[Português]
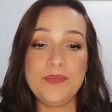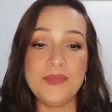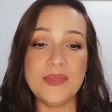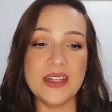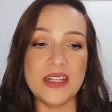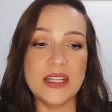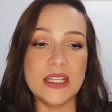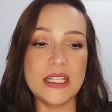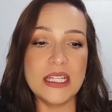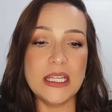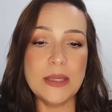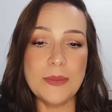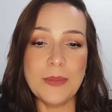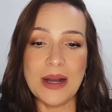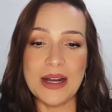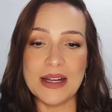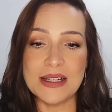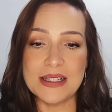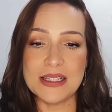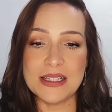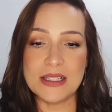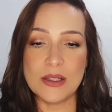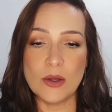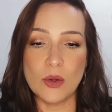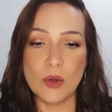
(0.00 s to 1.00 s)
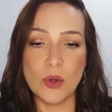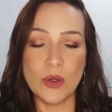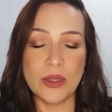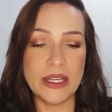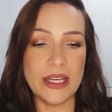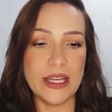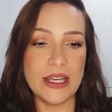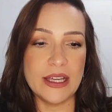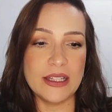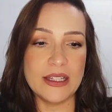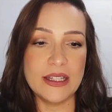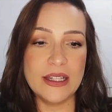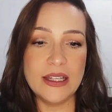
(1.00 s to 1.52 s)
Que mais que eu coloquei
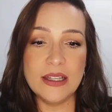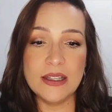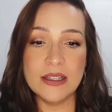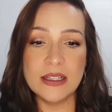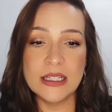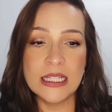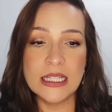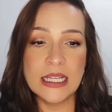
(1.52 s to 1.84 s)
aqui?